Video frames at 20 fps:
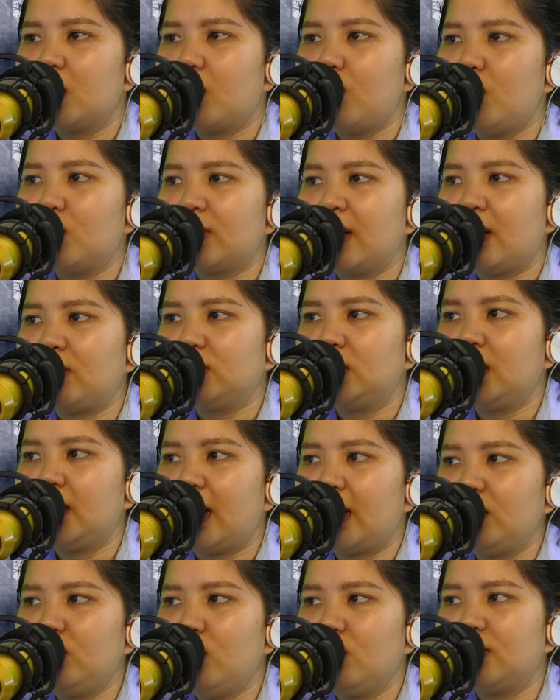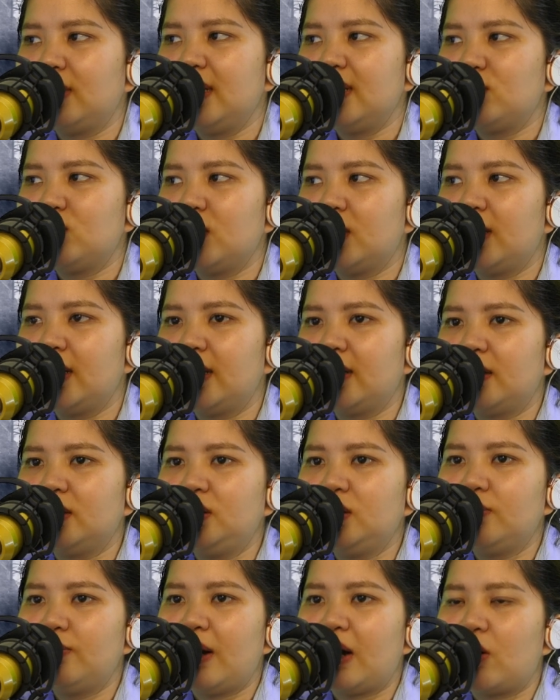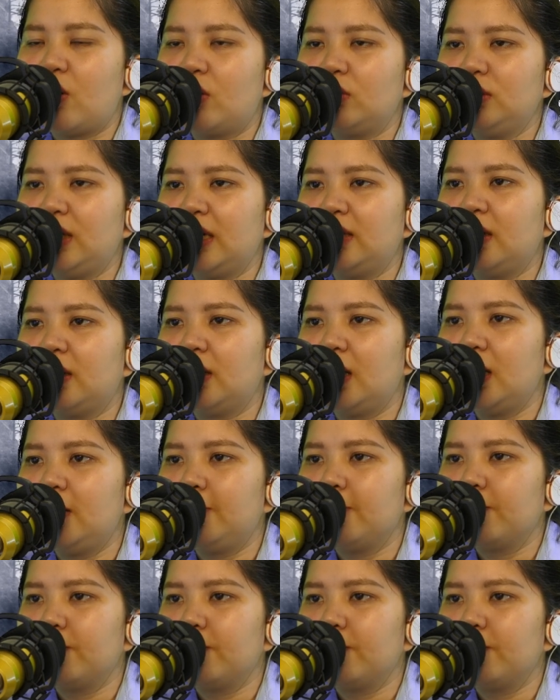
còn một đạo thân ảnh đột nhiên xuất hiện ở trước mặt ngón tay thần linh.